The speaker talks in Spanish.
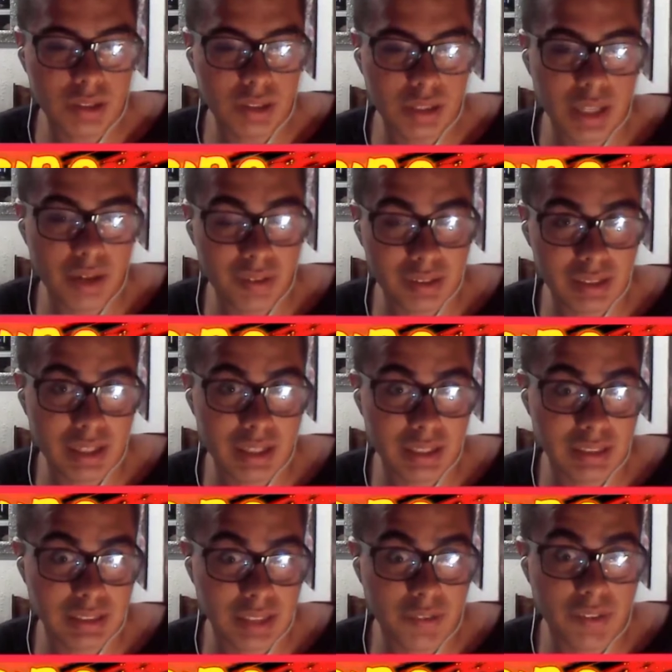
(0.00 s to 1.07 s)
La verdad que
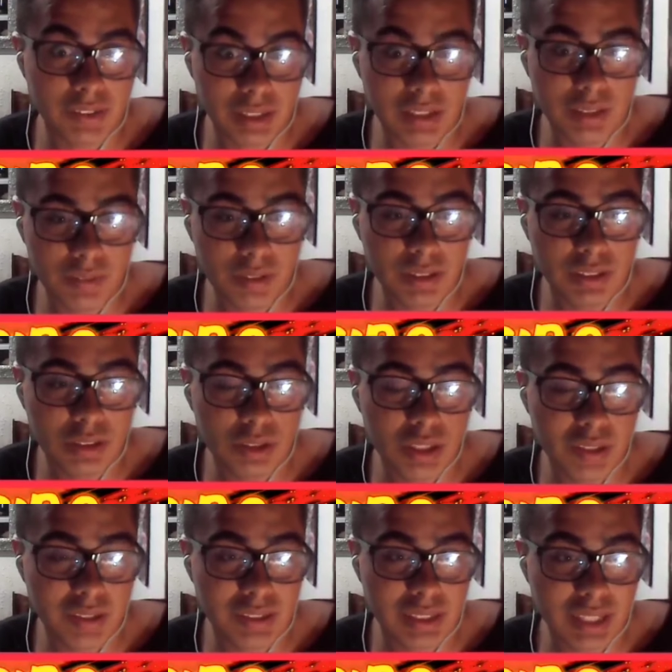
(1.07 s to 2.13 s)
está bastante bien si lo
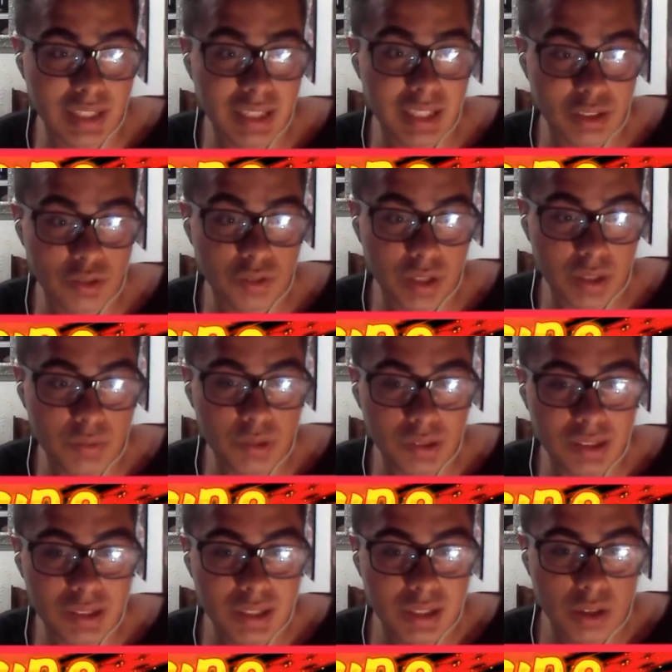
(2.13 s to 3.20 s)
llevas en Lineage of
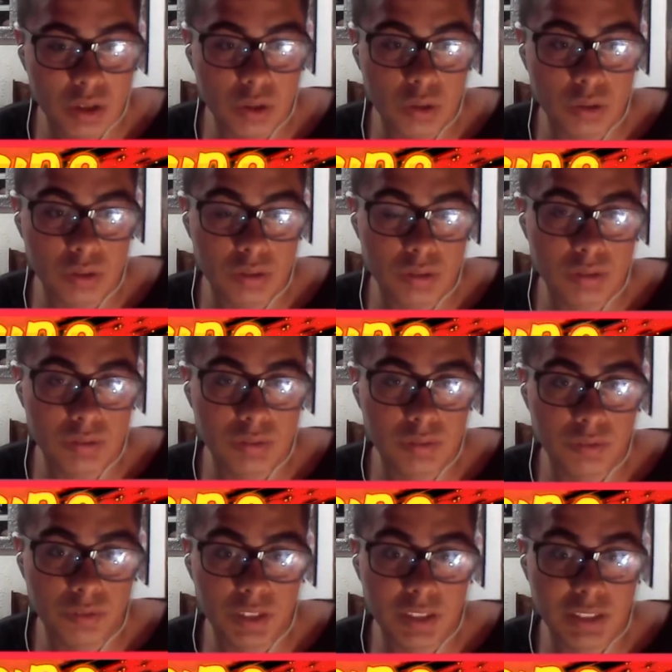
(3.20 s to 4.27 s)
Evil.
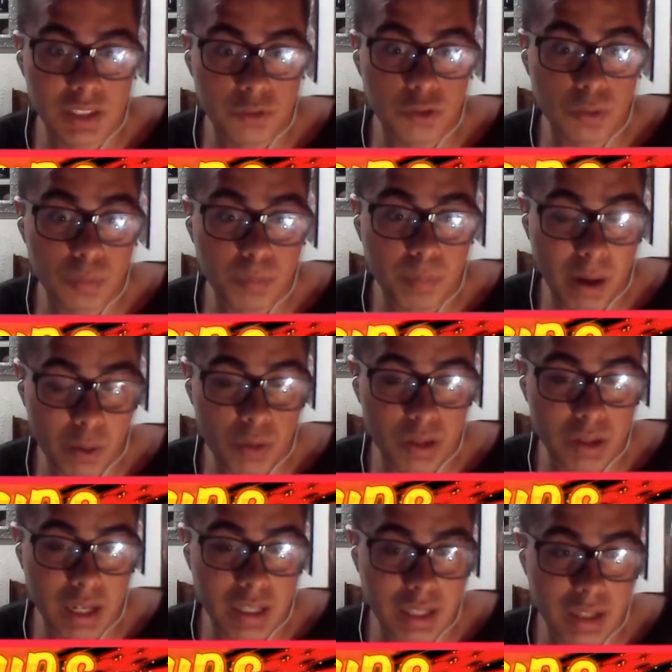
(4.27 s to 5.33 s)
Con Freezer Full
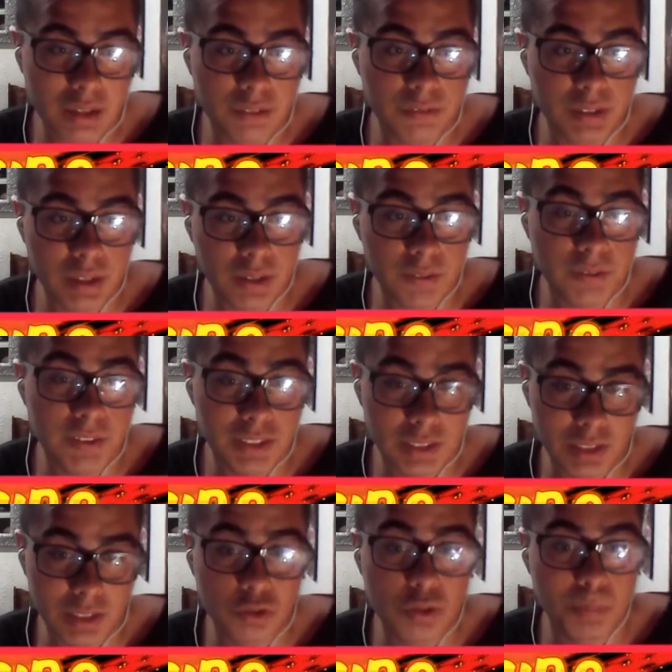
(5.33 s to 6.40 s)
Power LF y
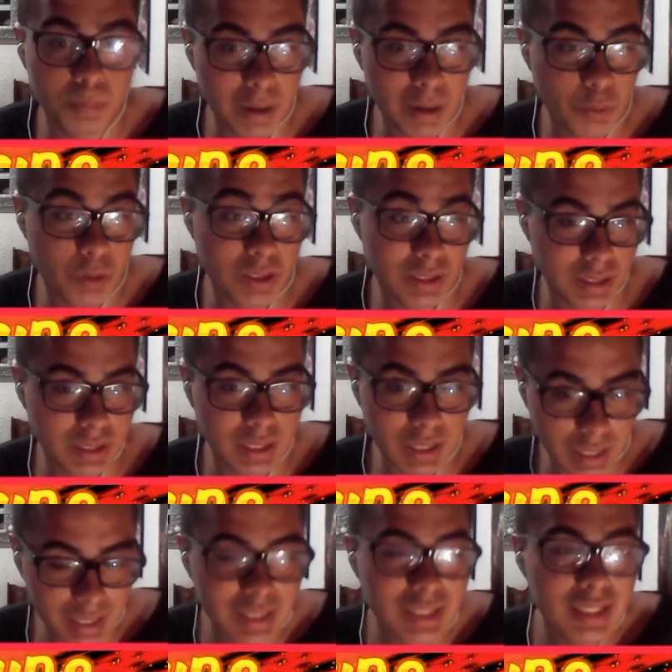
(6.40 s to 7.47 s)
Freezer Full Power
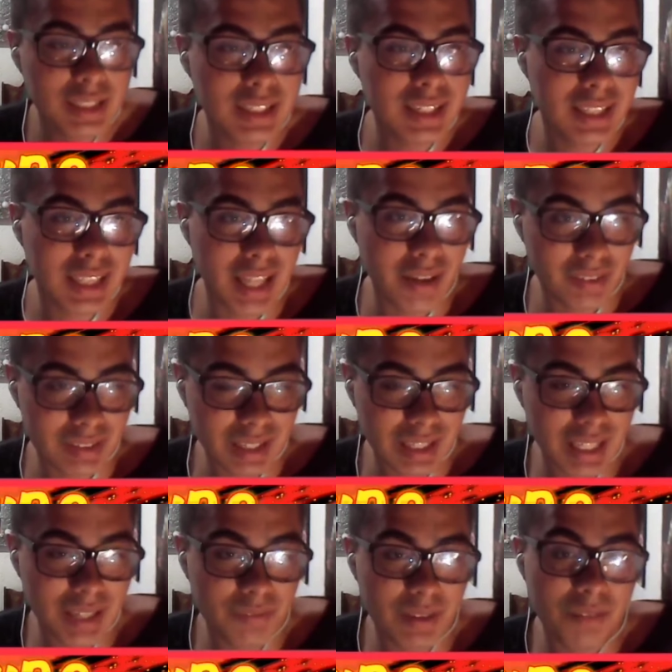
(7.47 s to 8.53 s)
Senkai. La verdad
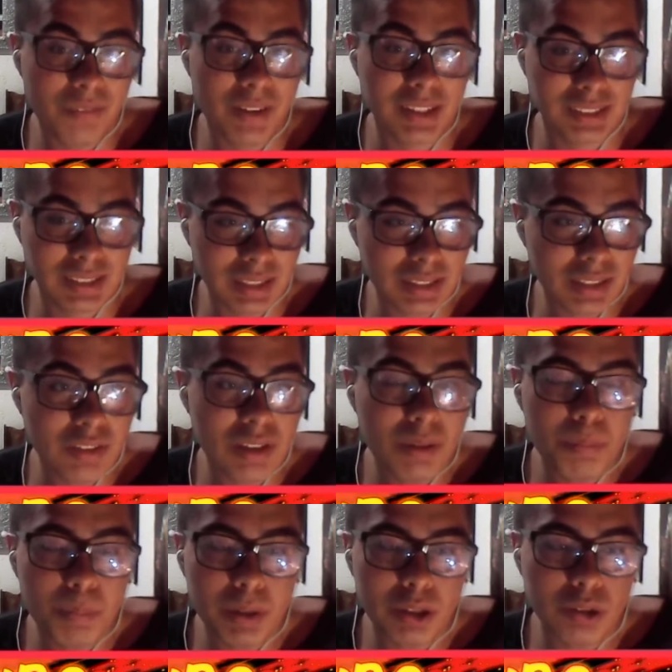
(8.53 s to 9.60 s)
que va bastante
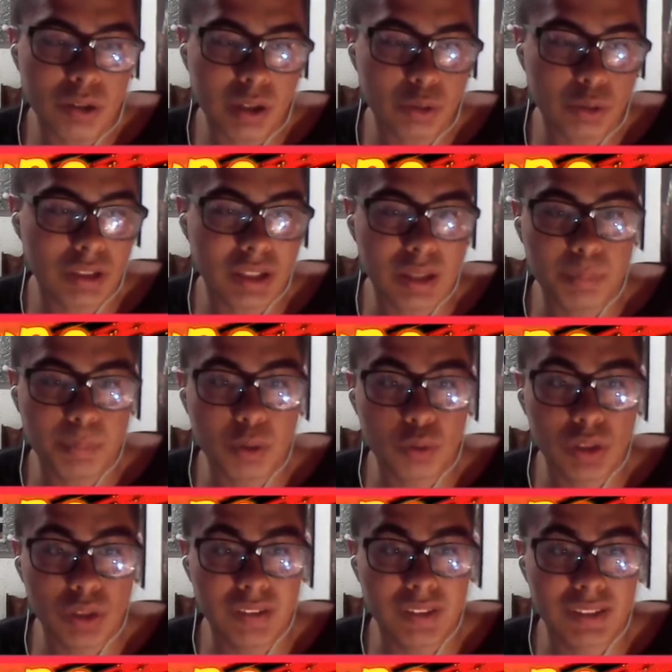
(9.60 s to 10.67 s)
bien, pero en un equipo
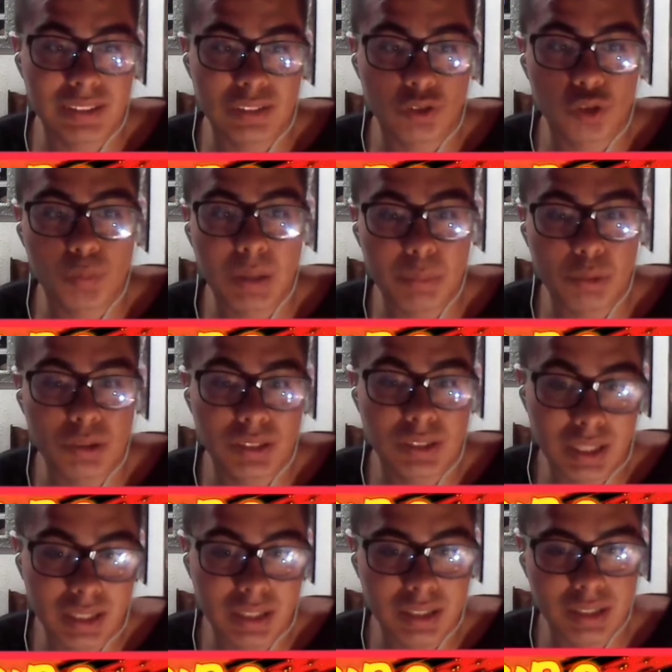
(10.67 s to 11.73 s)
Universal Survival
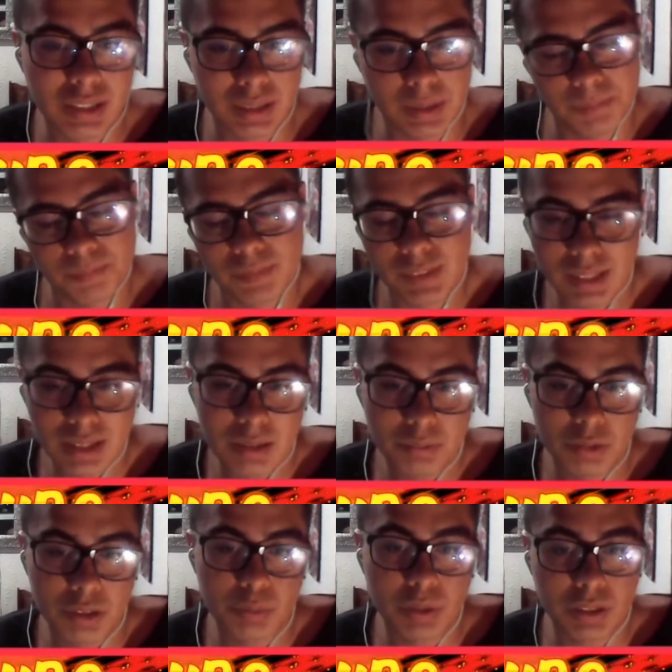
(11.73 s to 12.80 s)
Saga que
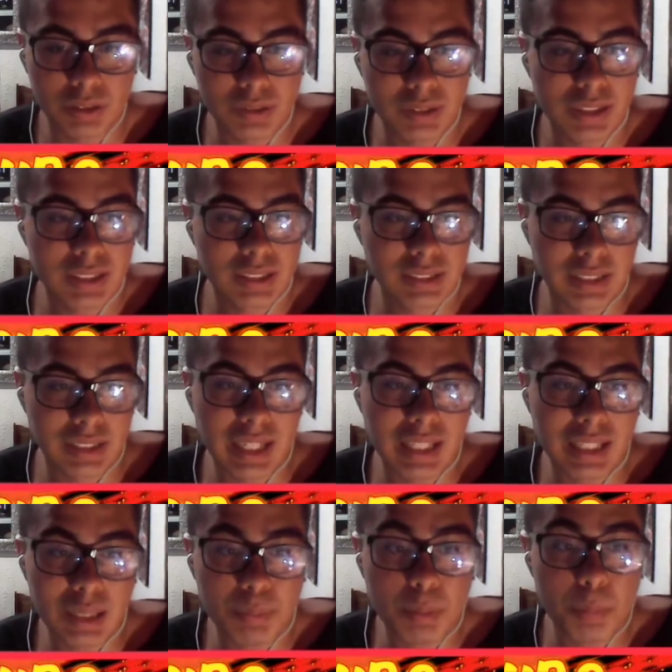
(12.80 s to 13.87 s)
pues bueno, sería el
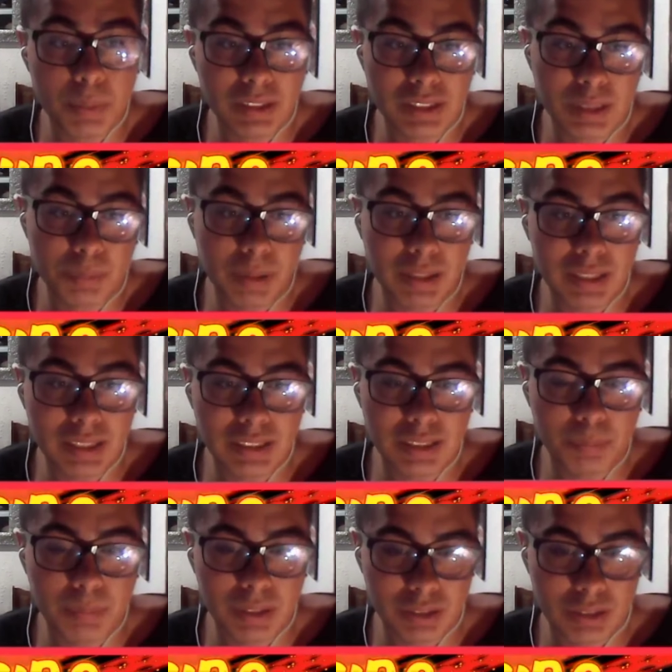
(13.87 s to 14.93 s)
equipo principal de este
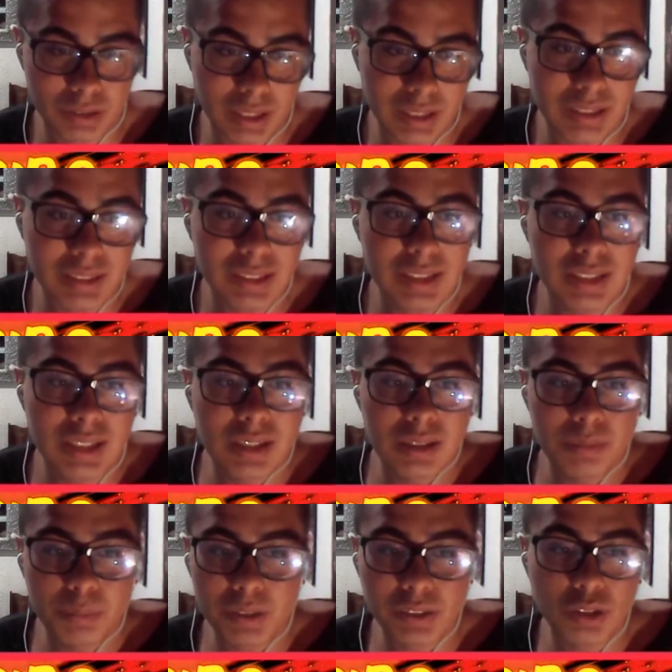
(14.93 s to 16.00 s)
personaje,
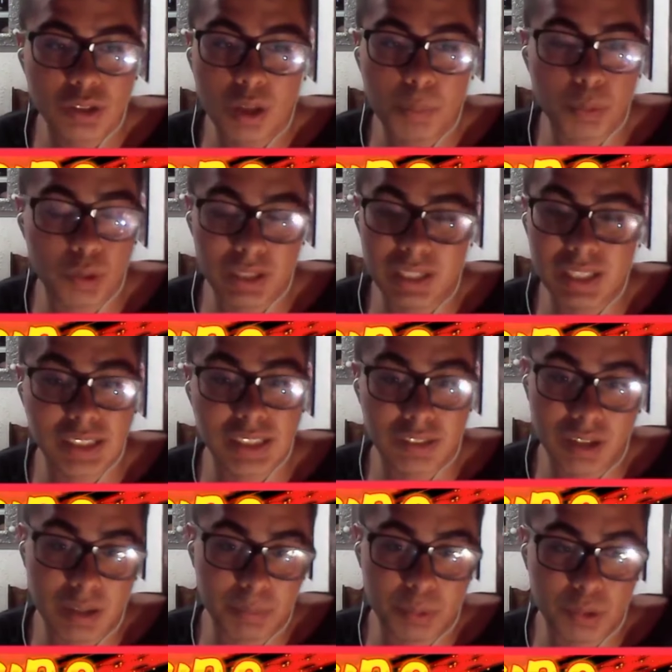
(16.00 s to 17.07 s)
pues no lo podrías
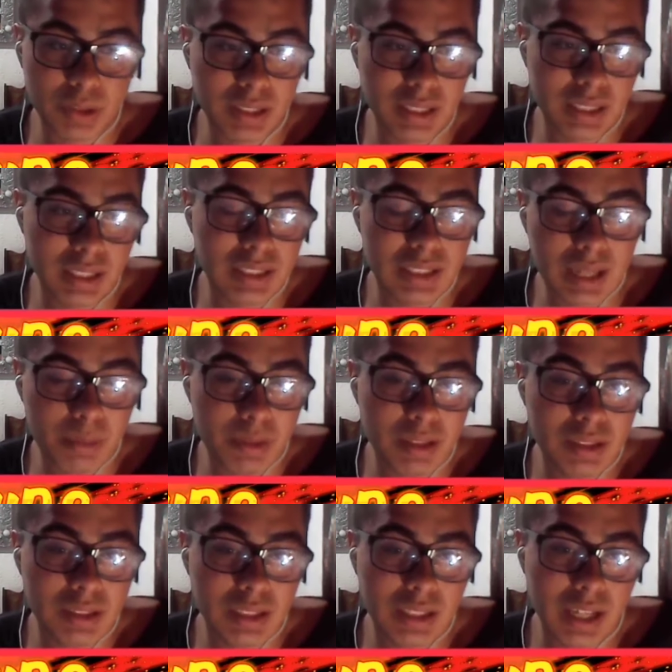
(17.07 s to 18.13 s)
llevar porque
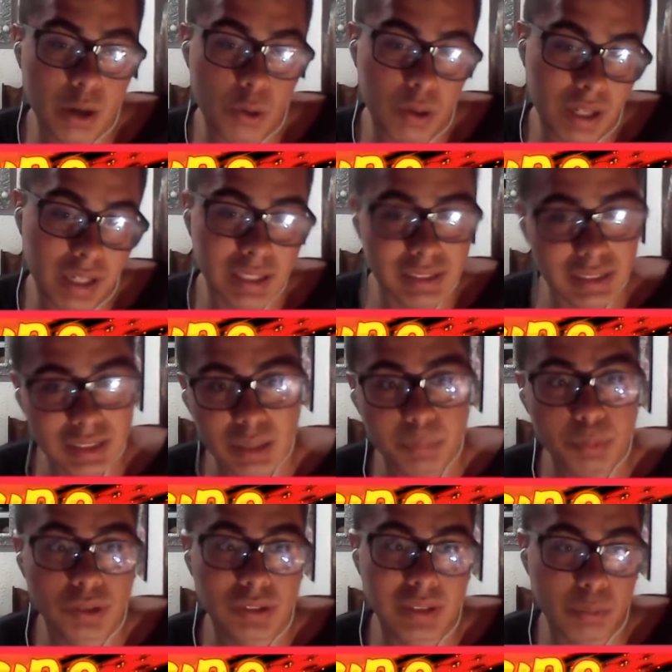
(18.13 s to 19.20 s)
literalmente ahora ese
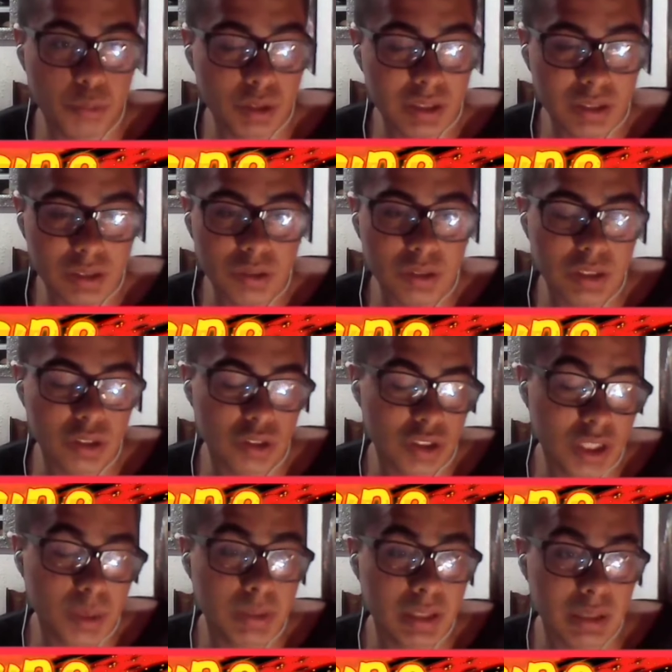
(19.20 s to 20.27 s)
equipo está muerto y no
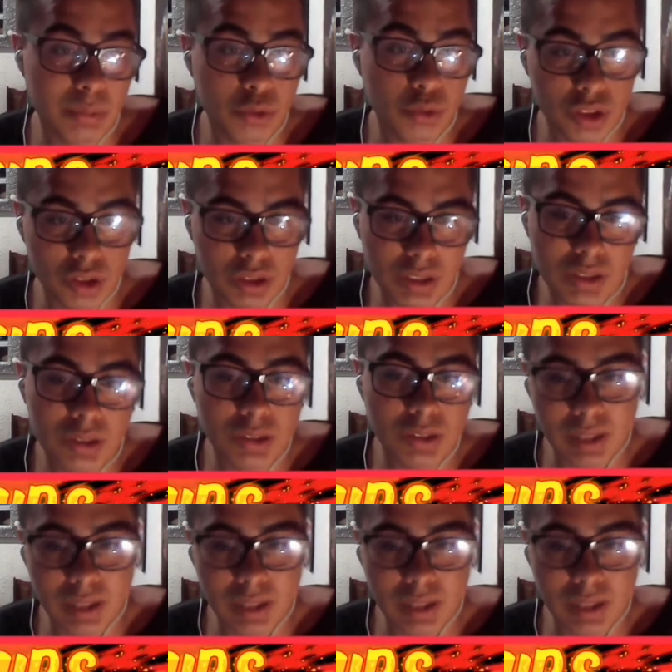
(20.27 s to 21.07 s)
sirve de mucho, chicos.